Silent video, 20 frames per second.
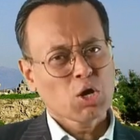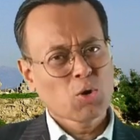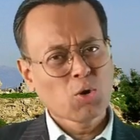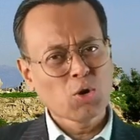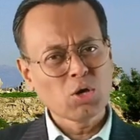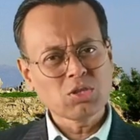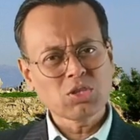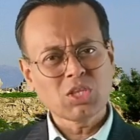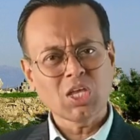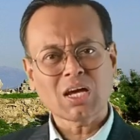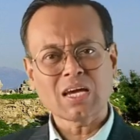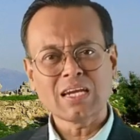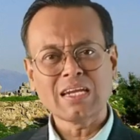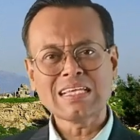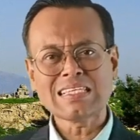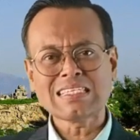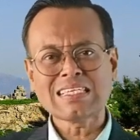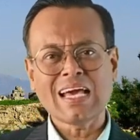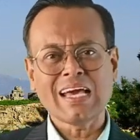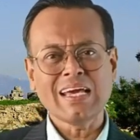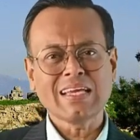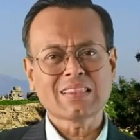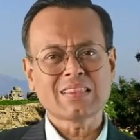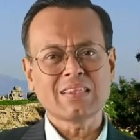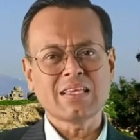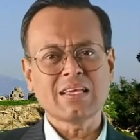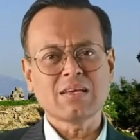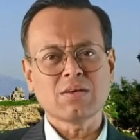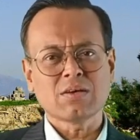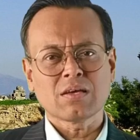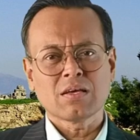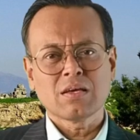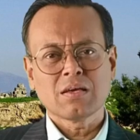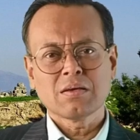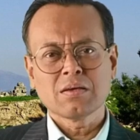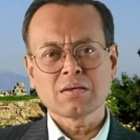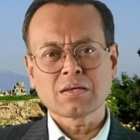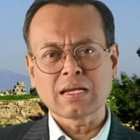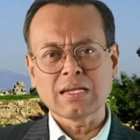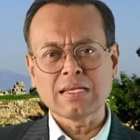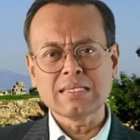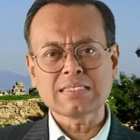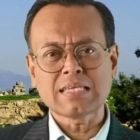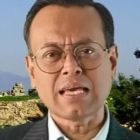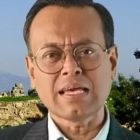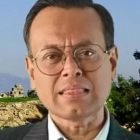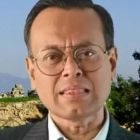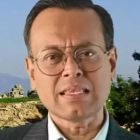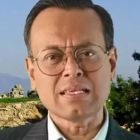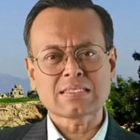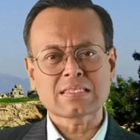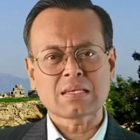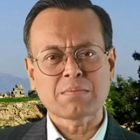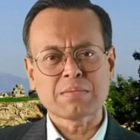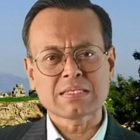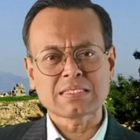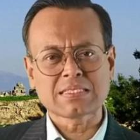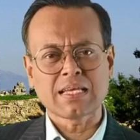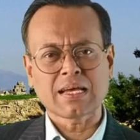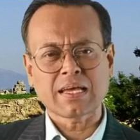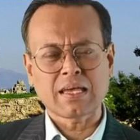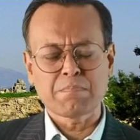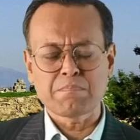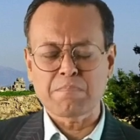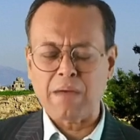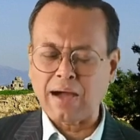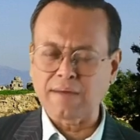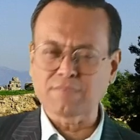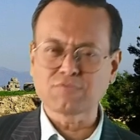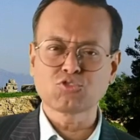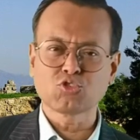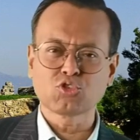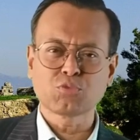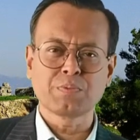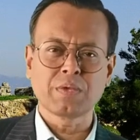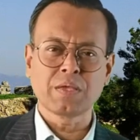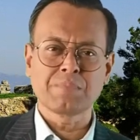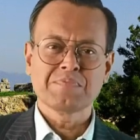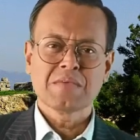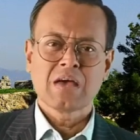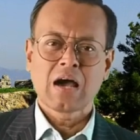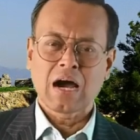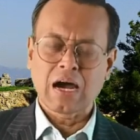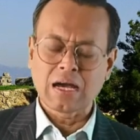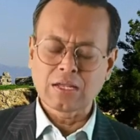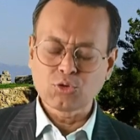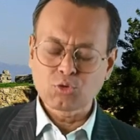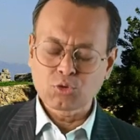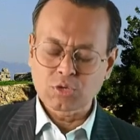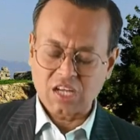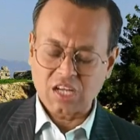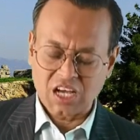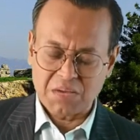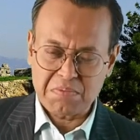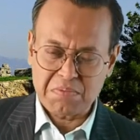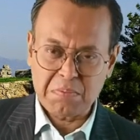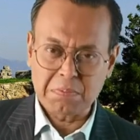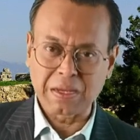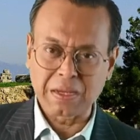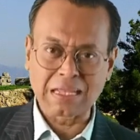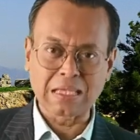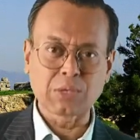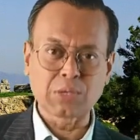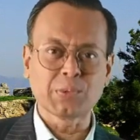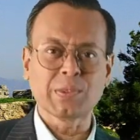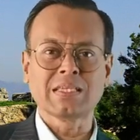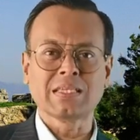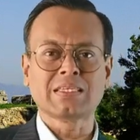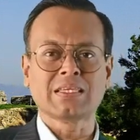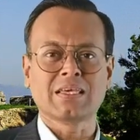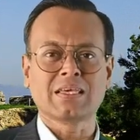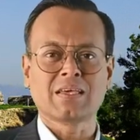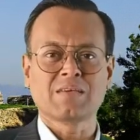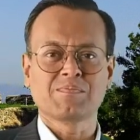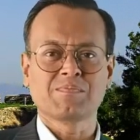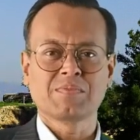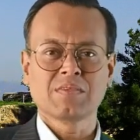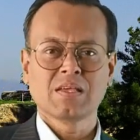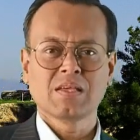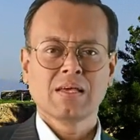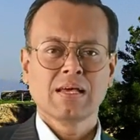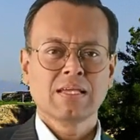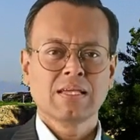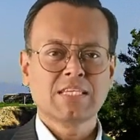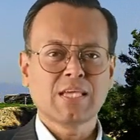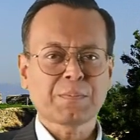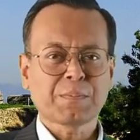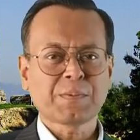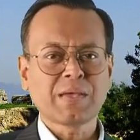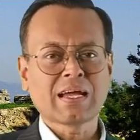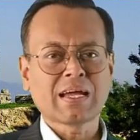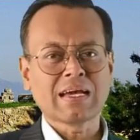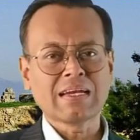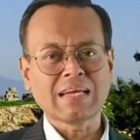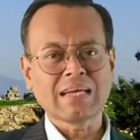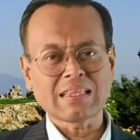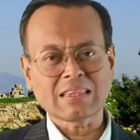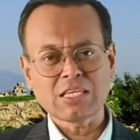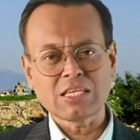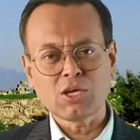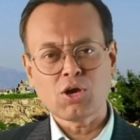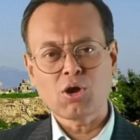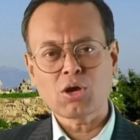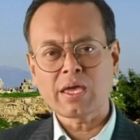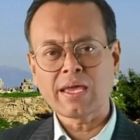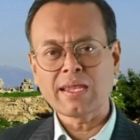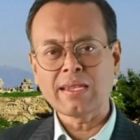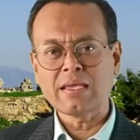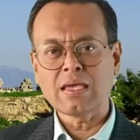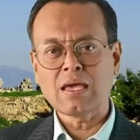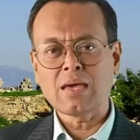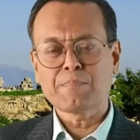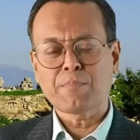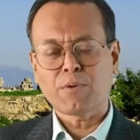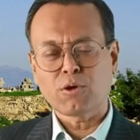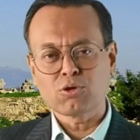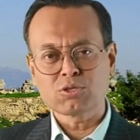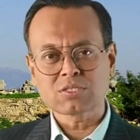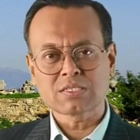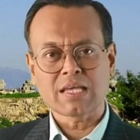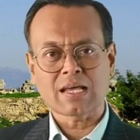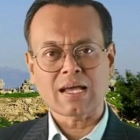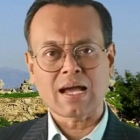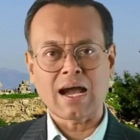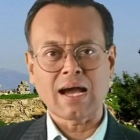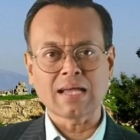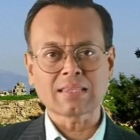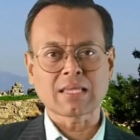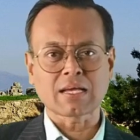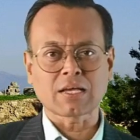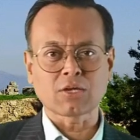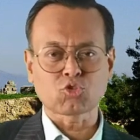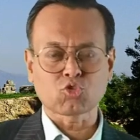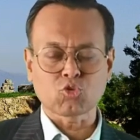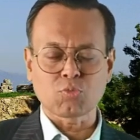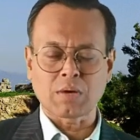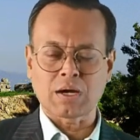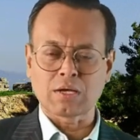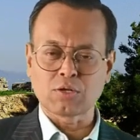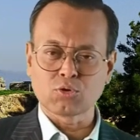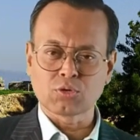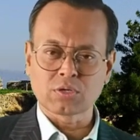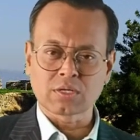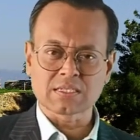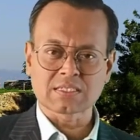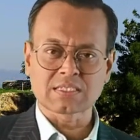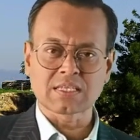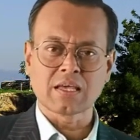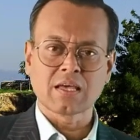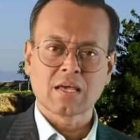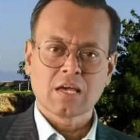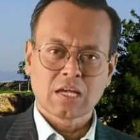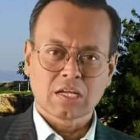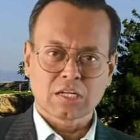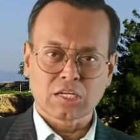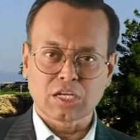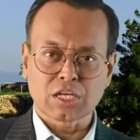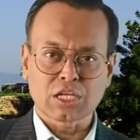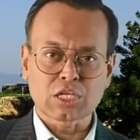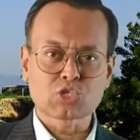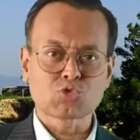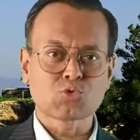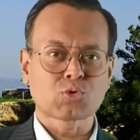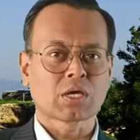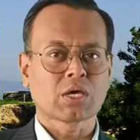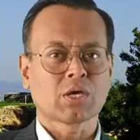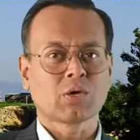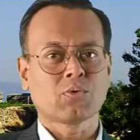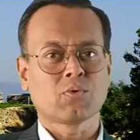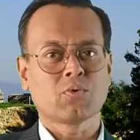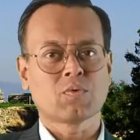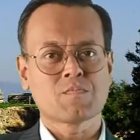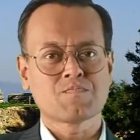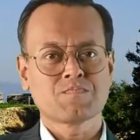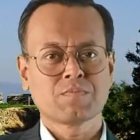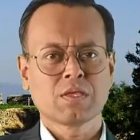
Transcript: क्रोम की कलिसिया इतनी कलिसिया इतनी समस्या के बावजूद भी अनुग्रह में बनी हुई थी जबकि गलातियों के लिए पॉलुस ने कहा था कि तुम अनुग्रह से गिर चुके हो